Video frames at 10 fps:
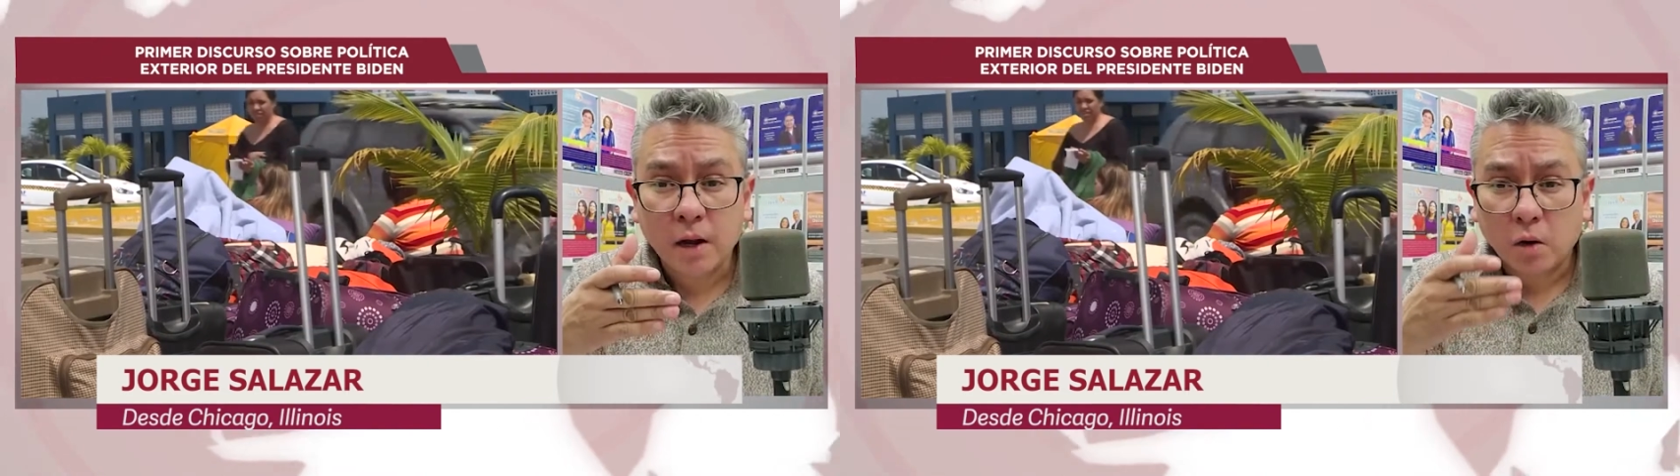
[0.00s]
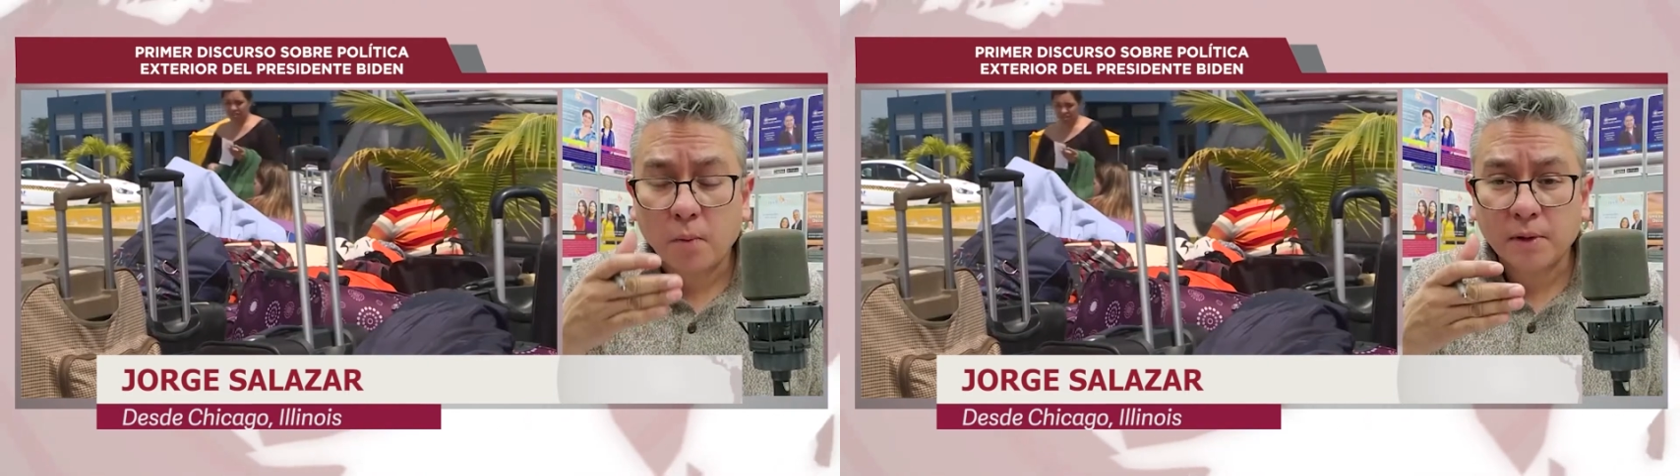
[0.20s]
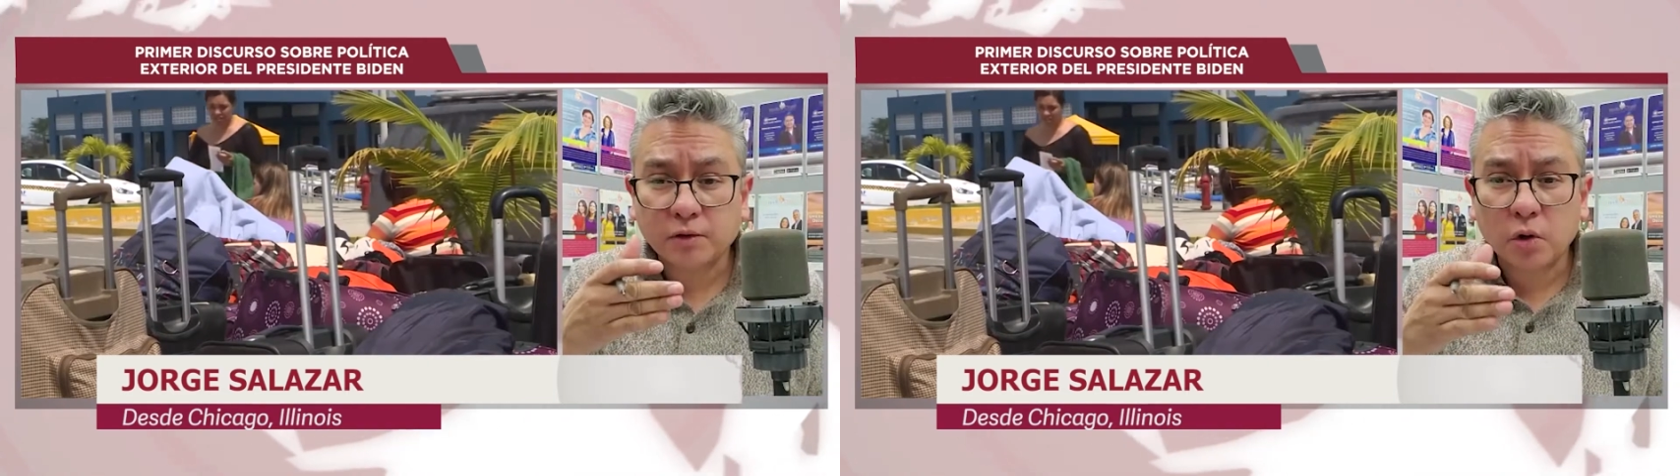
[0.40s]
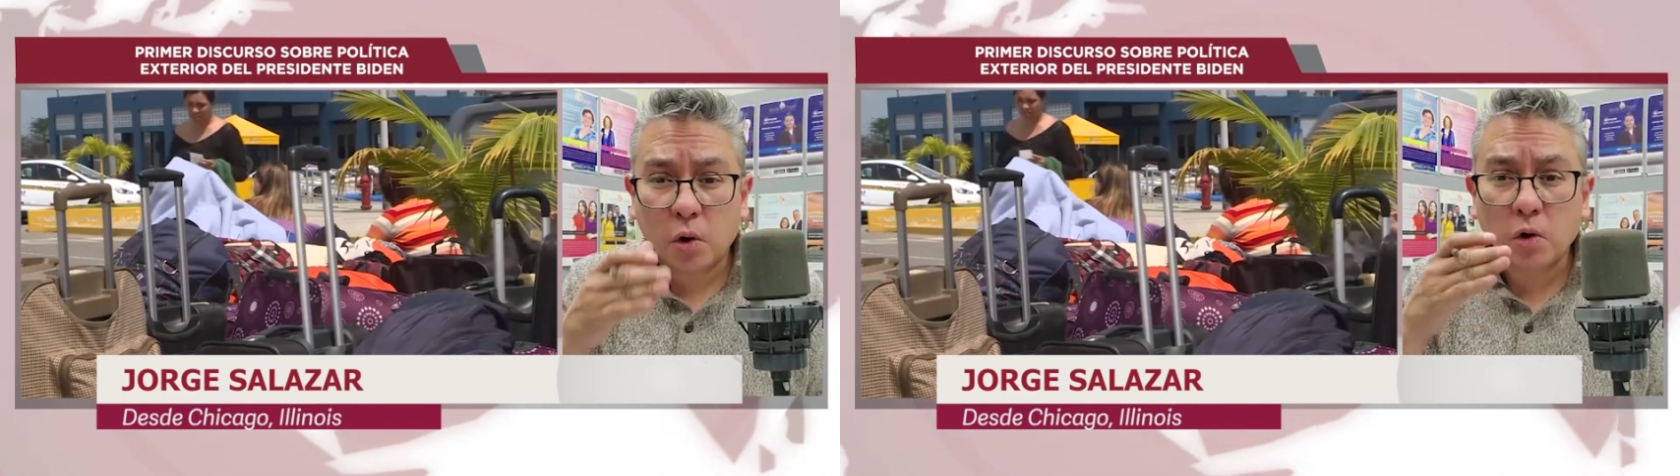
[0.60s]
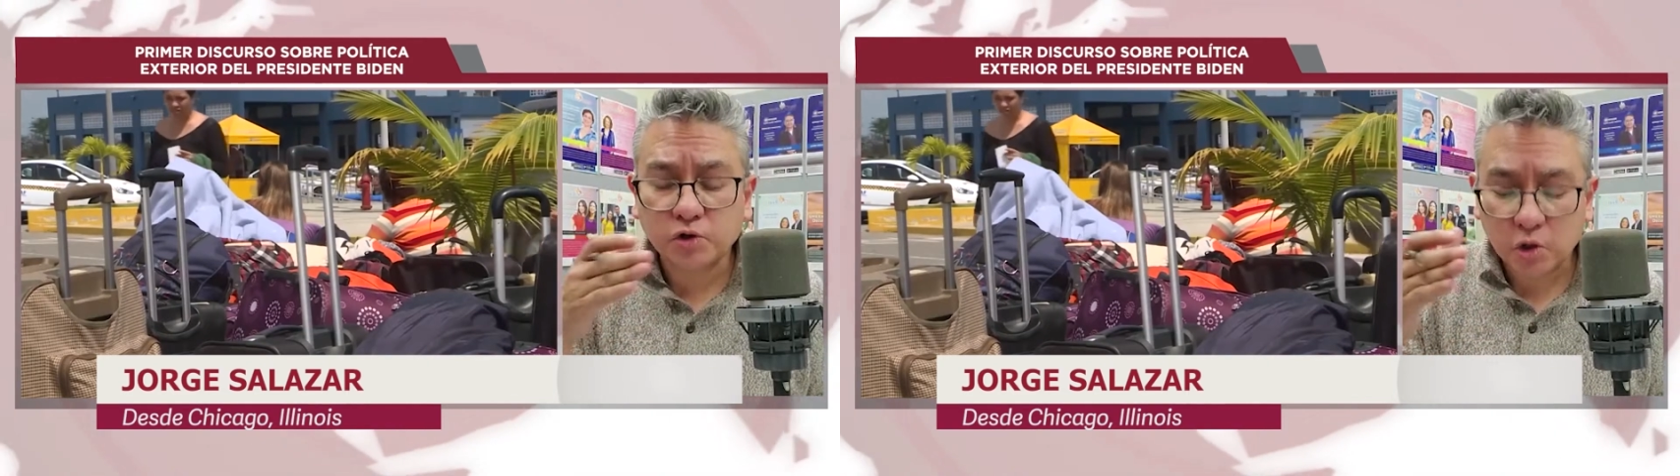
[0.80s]
lo aumentó
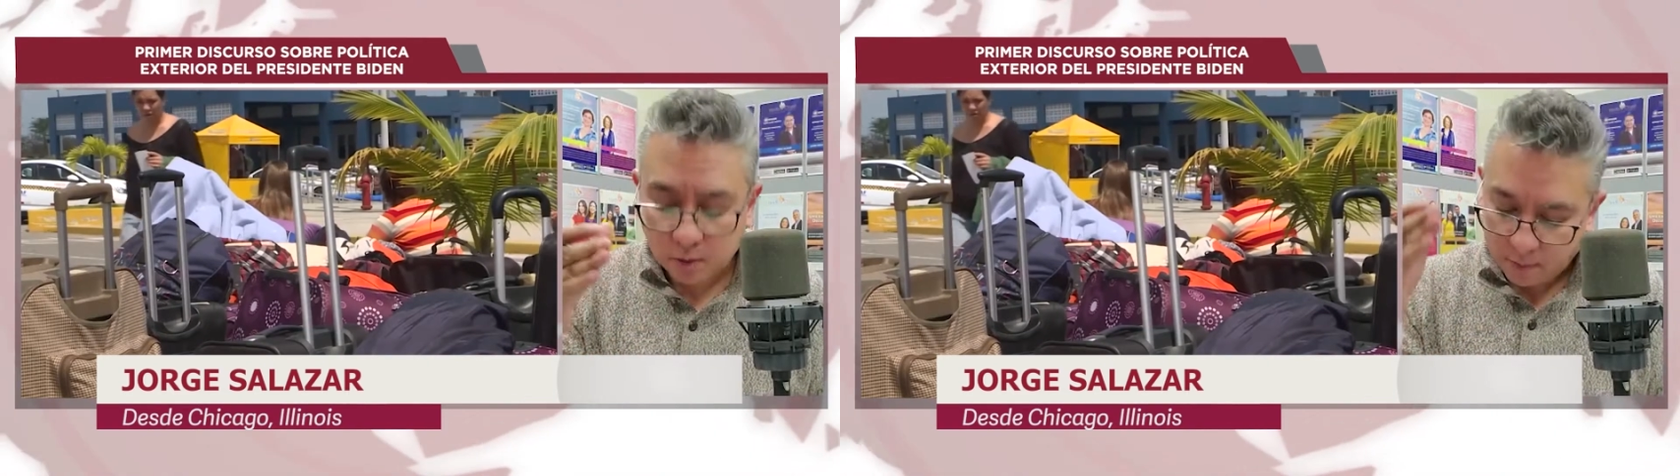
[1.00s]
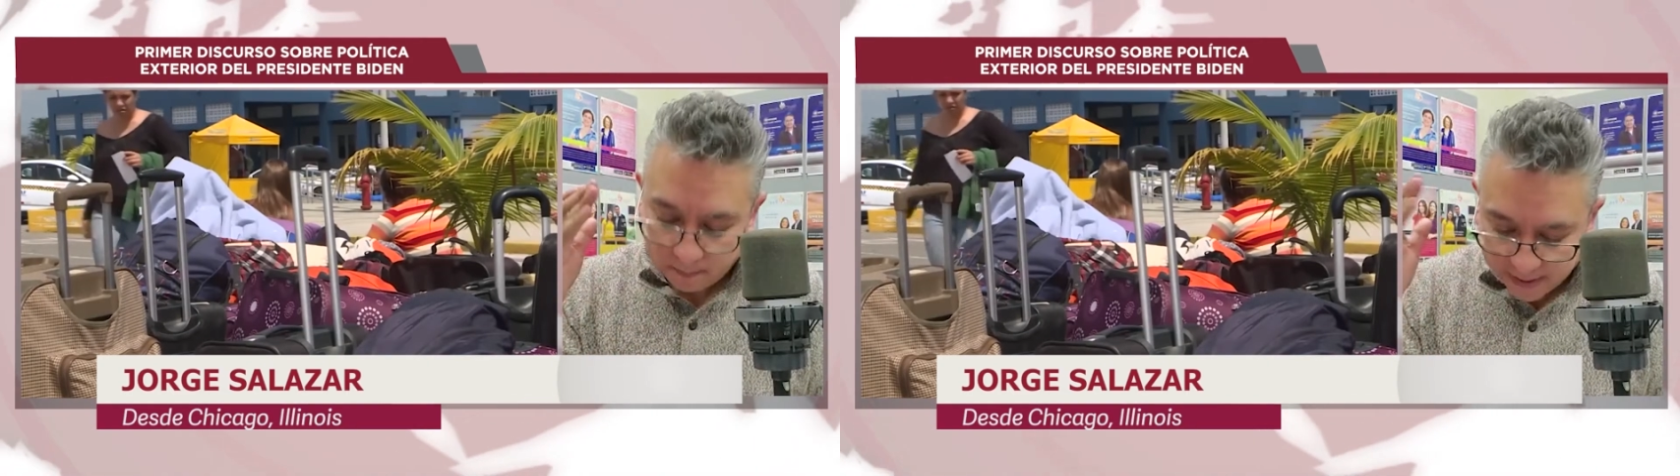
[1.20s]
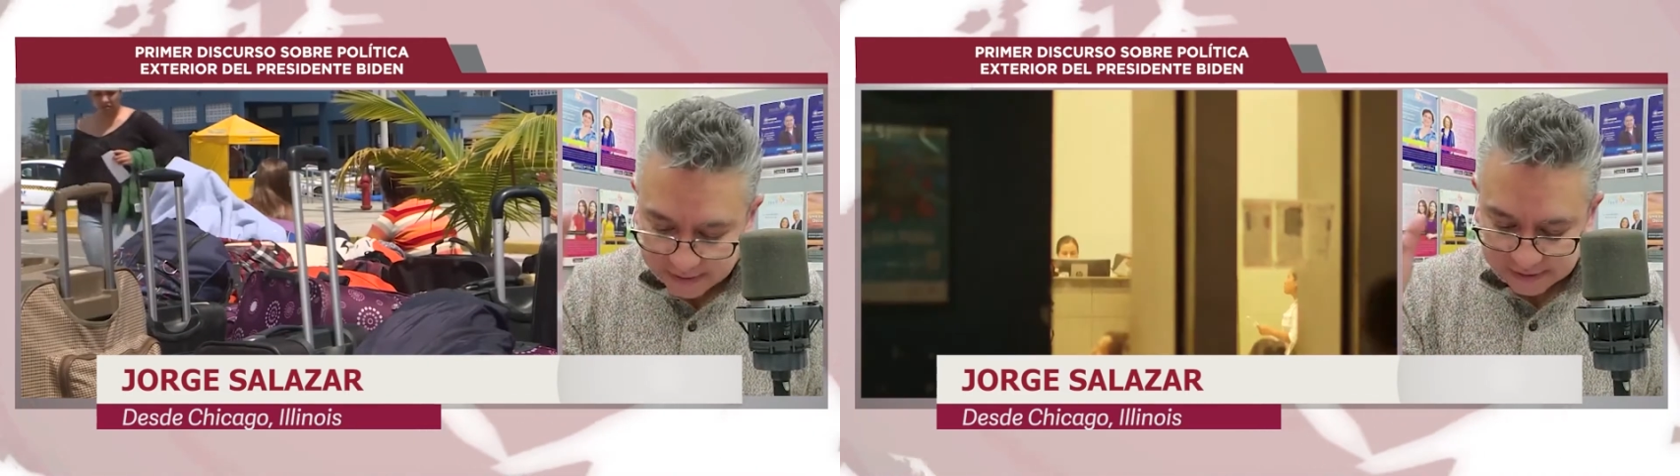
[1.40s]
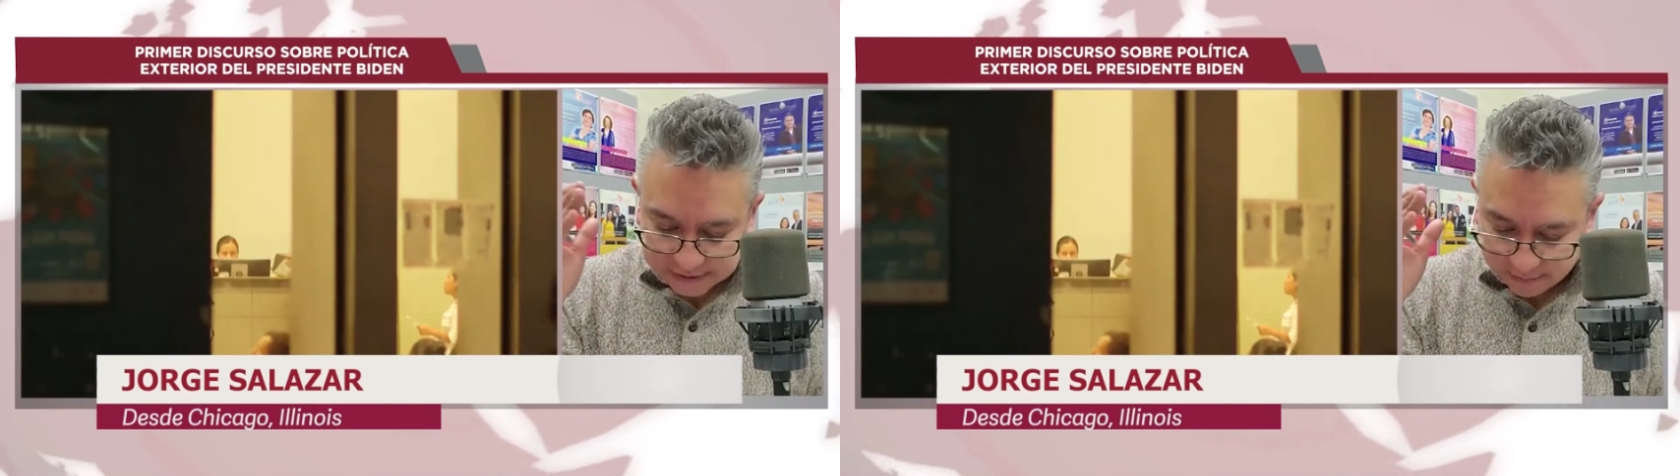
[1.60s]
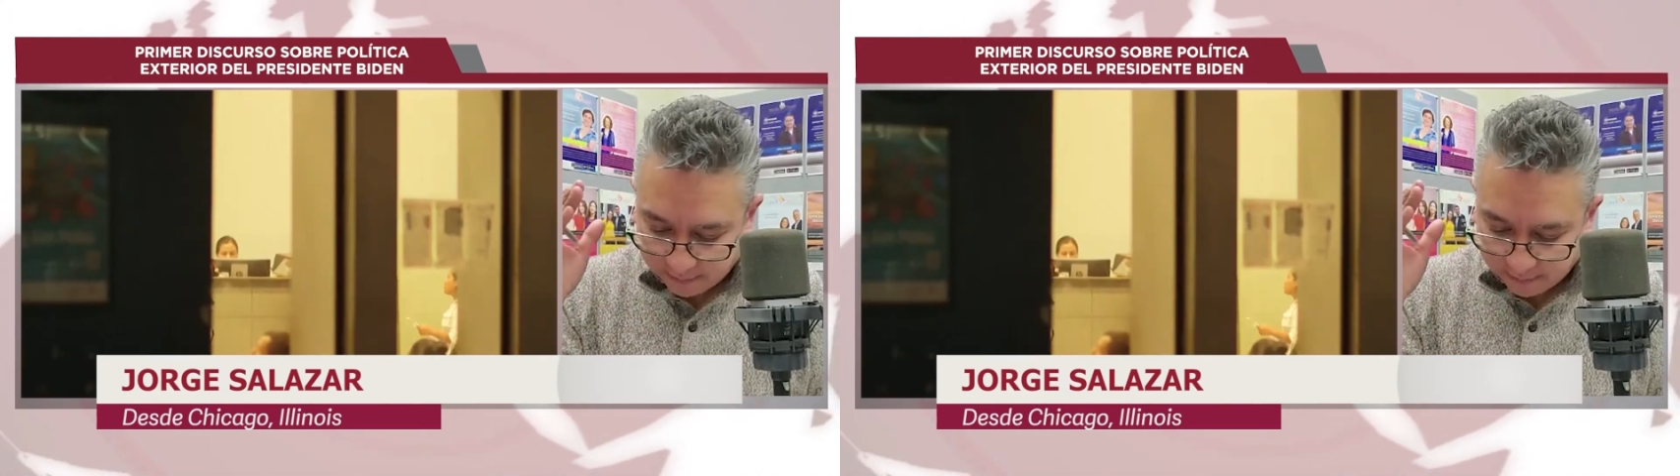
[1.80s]
8 veces